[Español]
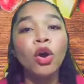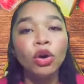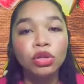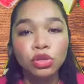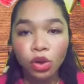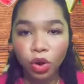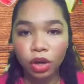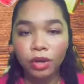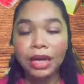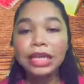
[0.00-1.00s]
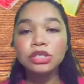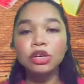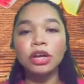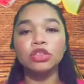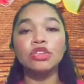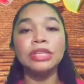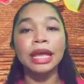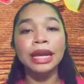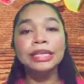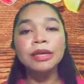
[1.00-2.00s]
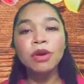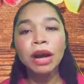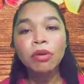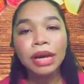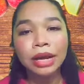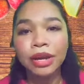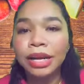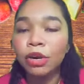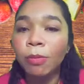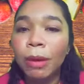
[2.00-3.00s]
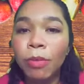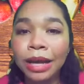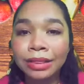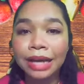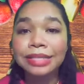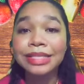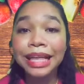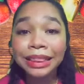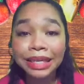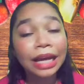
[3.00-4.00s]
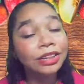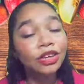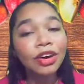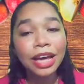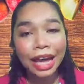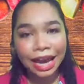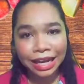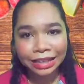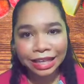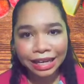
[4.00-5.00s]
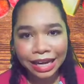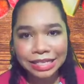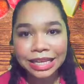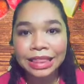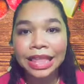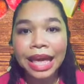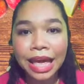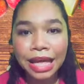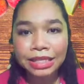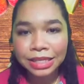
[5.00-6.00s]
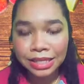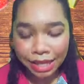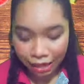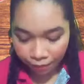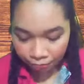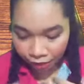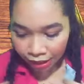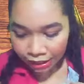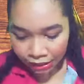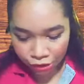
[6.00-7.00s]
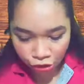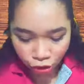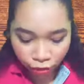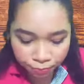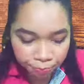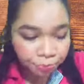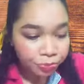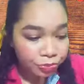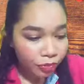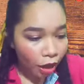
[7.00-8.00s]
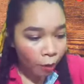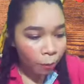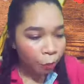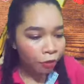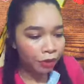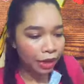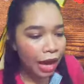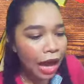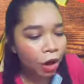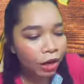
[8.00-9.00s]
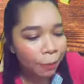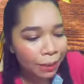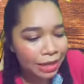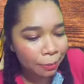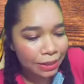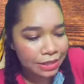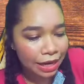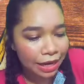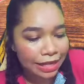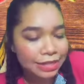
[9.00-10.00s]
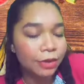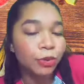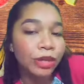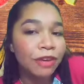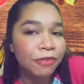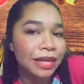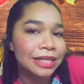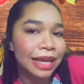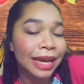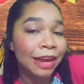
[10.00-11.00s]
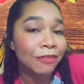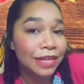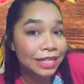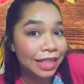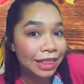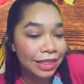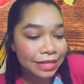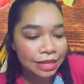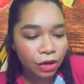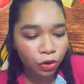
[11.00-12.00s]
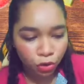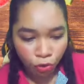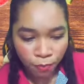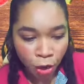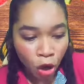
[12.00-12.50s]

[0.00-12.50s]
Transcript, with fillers: hot dog. ¿Listo? Entonces en ese vocabulario es el que nos vamos a estar centrando en esta clase de today. ¿Listo? Muy bien, ahora para pasar a la segunda fase, que es la fase de desarrollo,